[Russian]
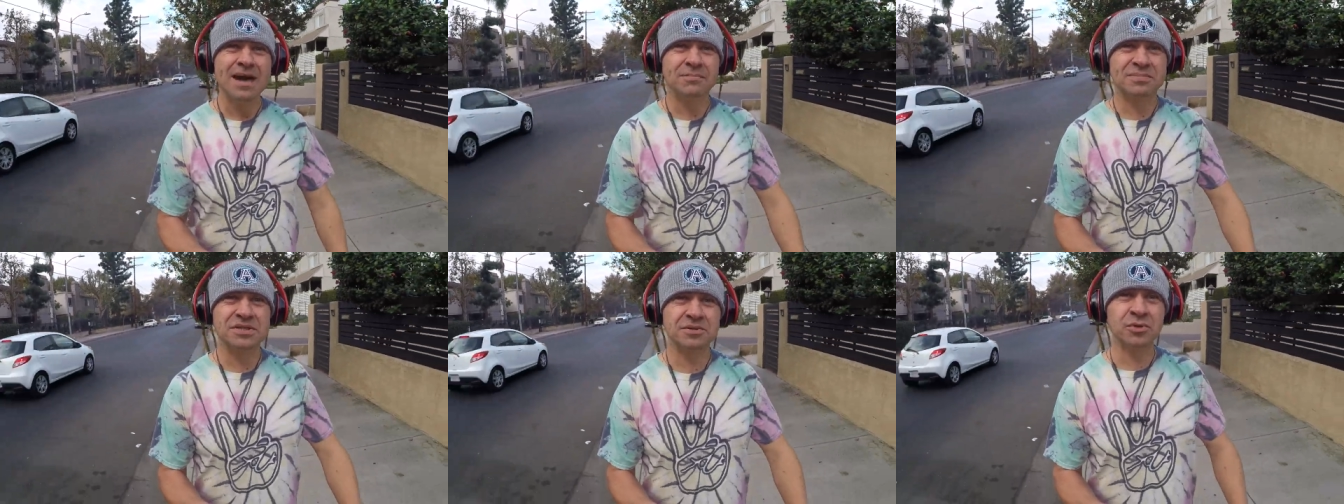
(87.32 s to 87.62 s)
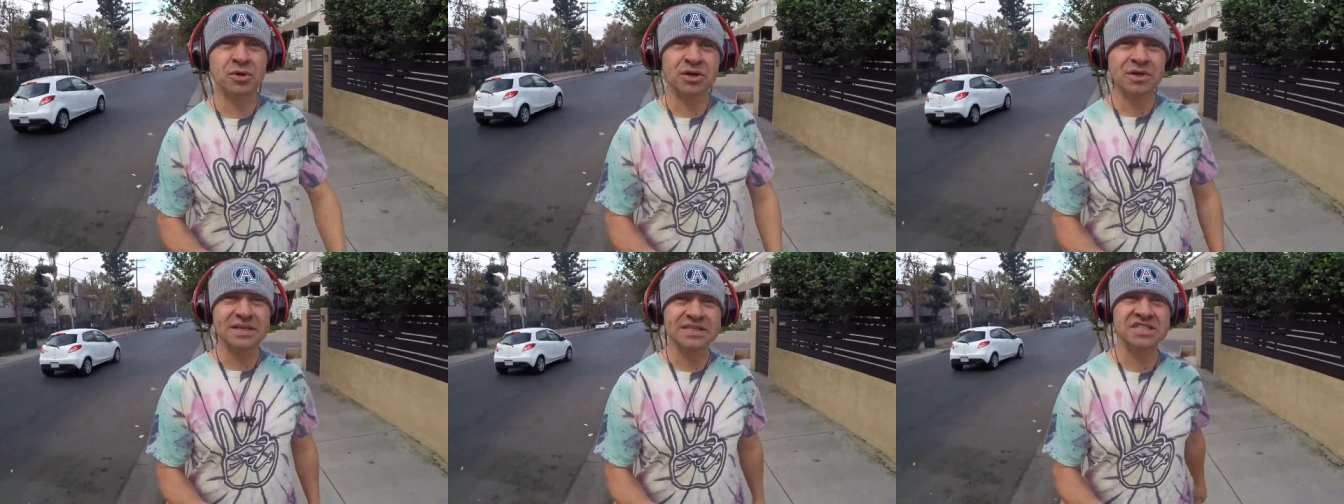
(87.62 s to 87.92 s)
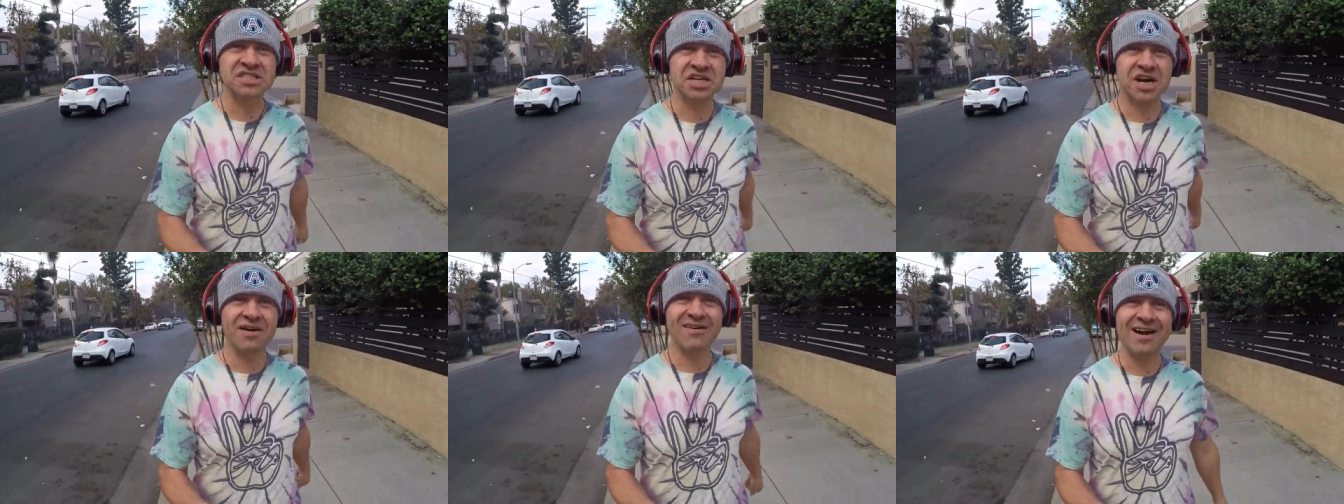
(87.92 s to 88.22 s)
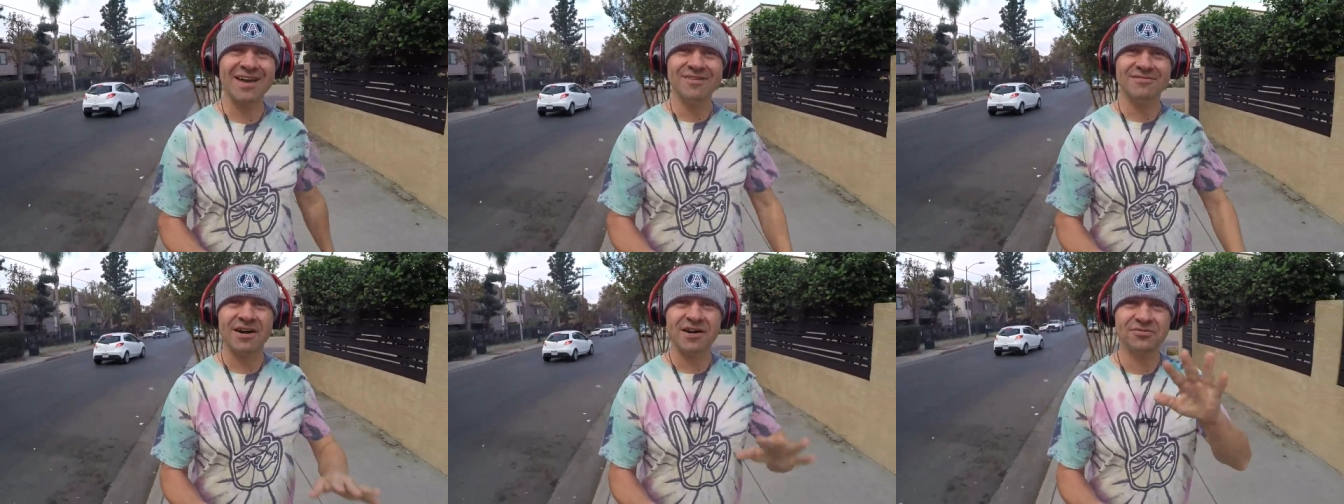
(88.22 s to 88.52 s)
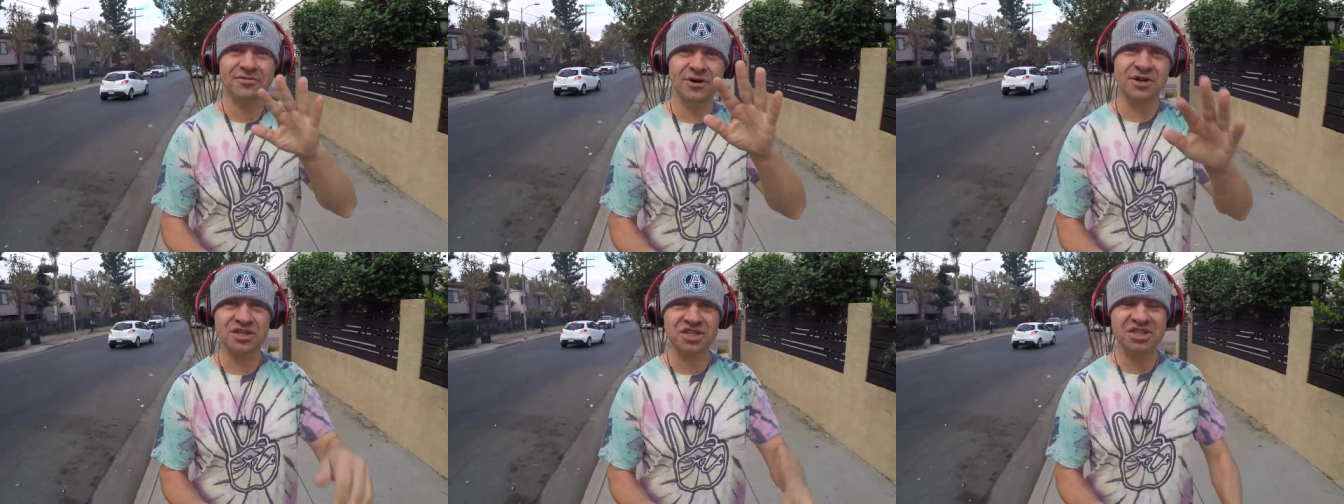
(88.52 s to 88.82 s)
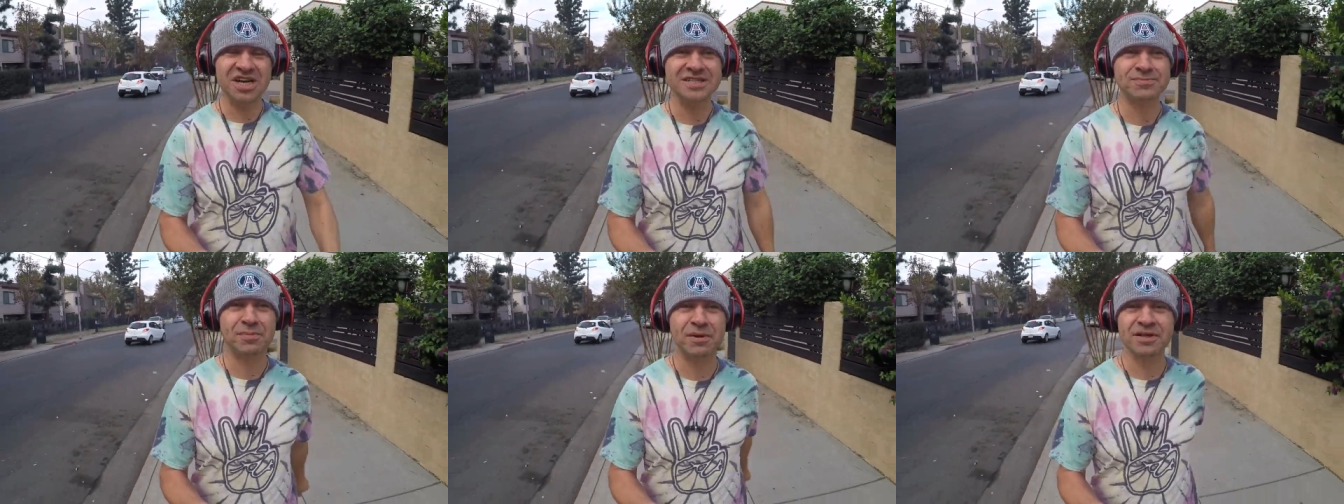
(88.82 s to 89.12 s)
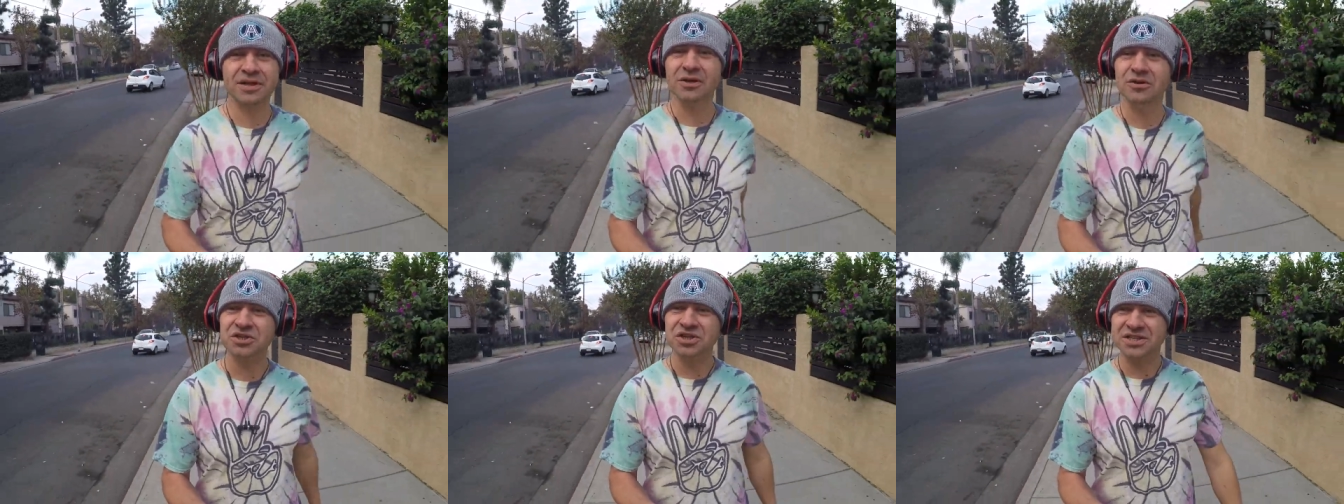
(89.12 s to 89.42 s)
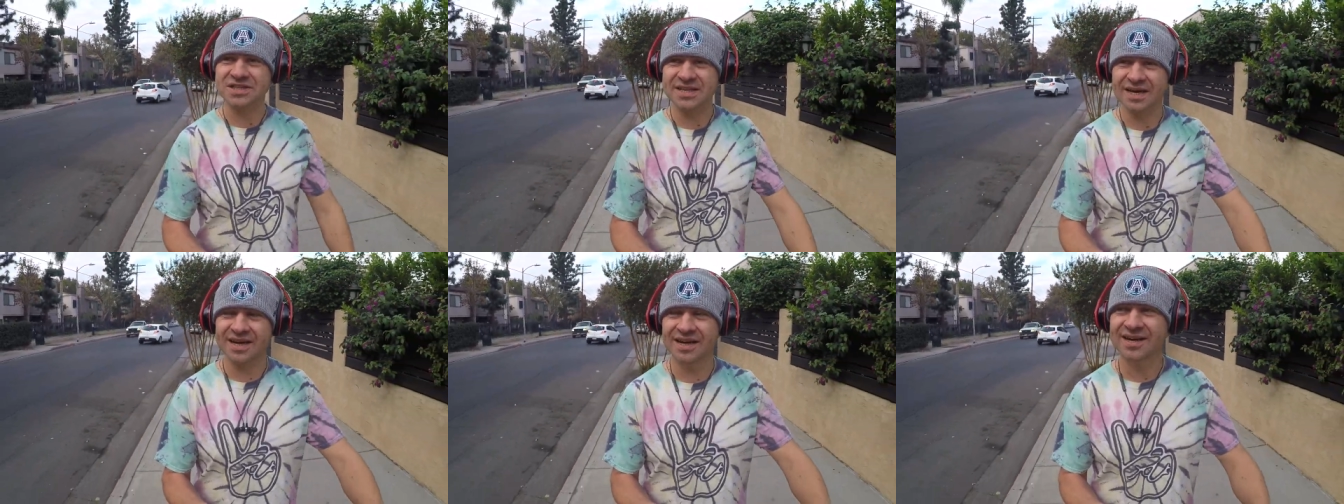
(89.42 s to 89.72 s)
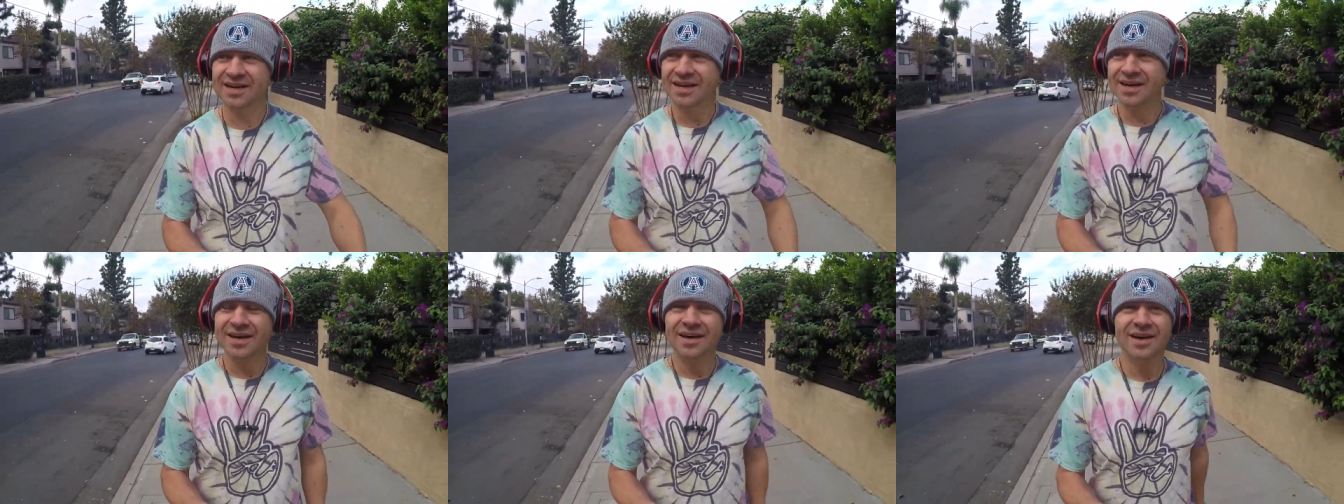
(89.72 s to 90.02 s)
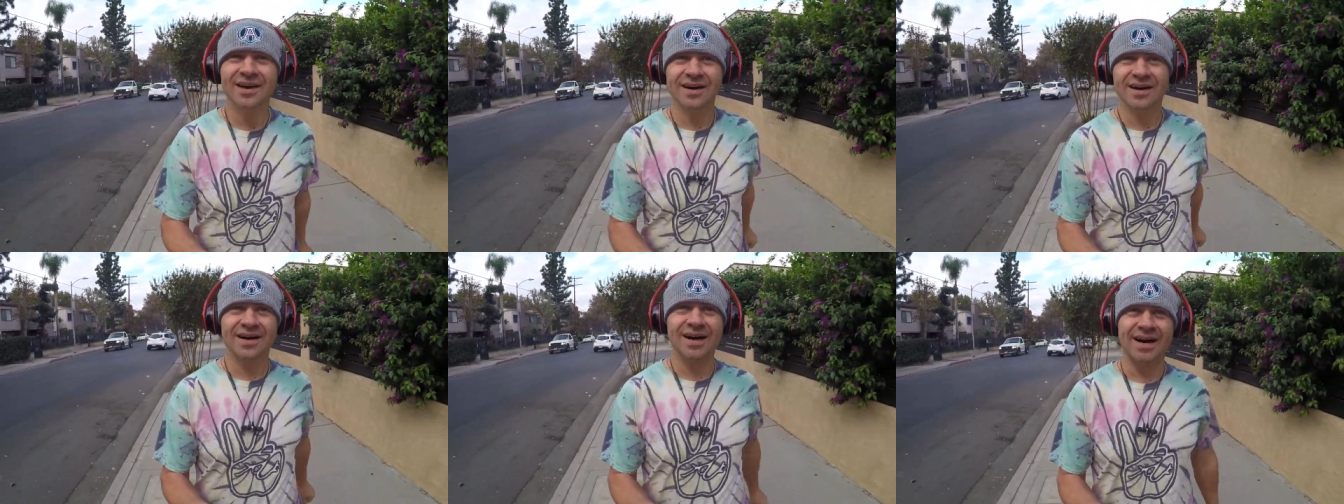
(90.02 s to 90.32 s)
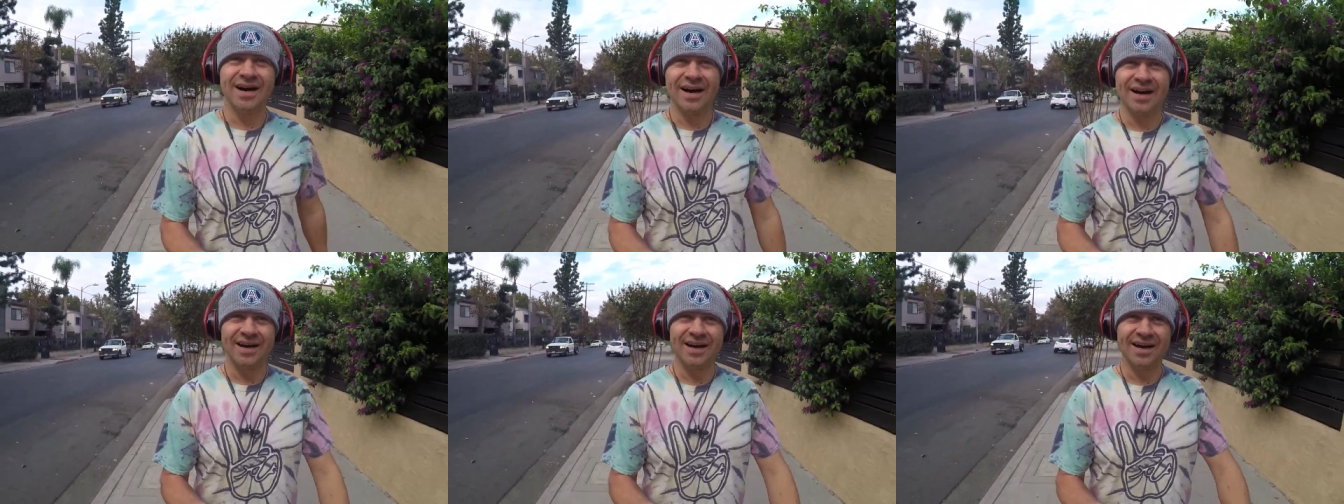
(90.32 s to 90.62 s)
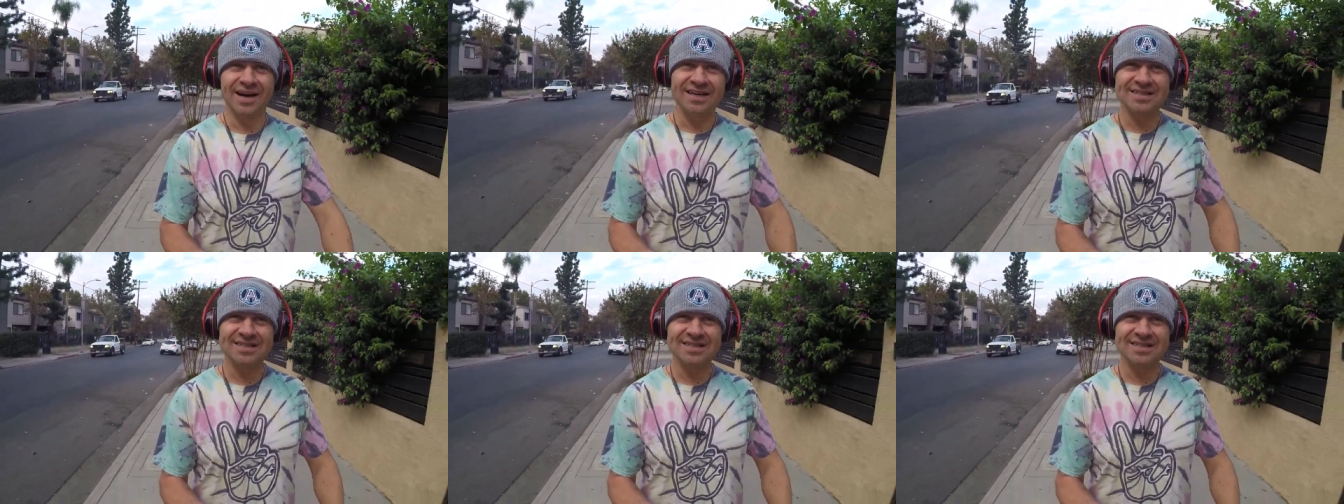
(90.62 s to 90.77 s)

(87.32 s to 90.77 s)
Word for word: Почему разочарование в iPhone? Сейчас подключатся э,